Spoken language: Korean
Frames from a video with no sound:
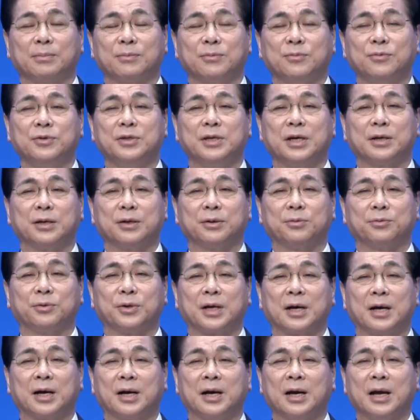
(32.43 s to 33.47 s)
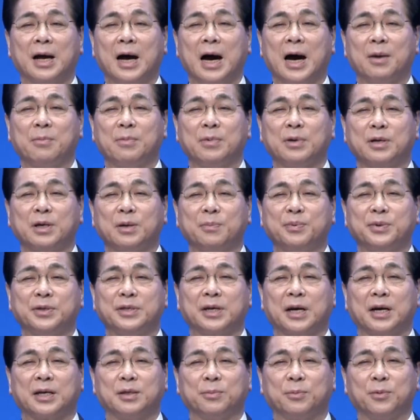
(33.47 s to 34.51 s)
문제는 우리가 하나님
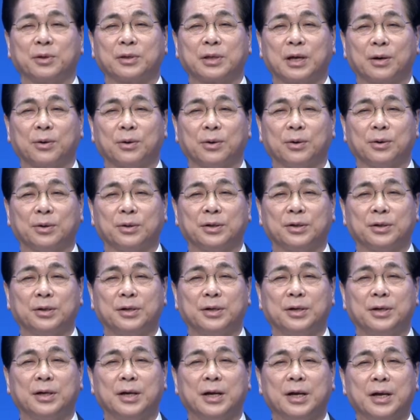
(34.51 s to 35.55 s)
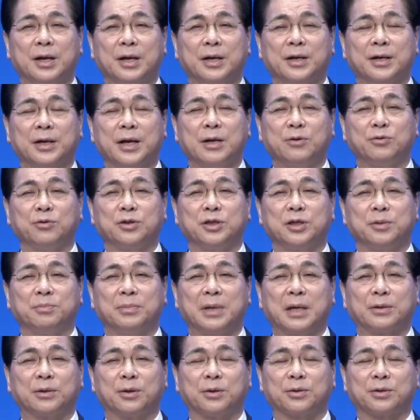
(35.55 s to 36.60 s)
급표시 가지 못하고 늘 내 중심
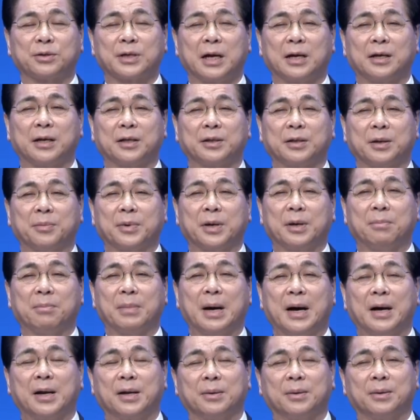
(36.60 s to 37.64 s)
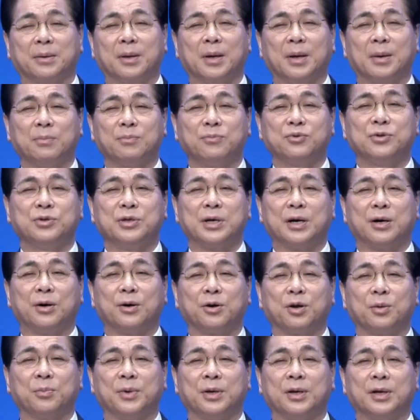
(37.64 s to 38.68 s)
내뜻로 살기 때문에 많은 문제와
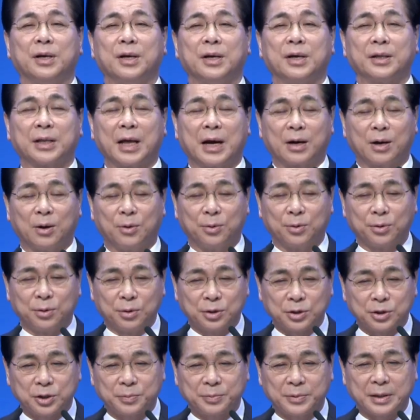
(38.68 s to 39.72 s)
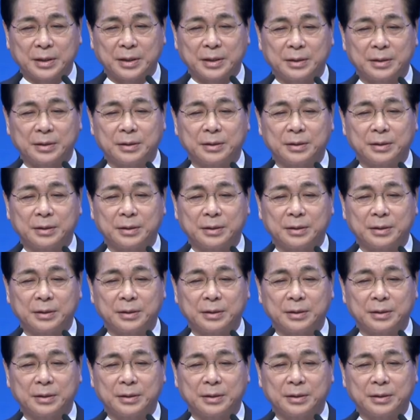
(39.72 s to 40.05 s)
어려움이 다가오는 것입니다.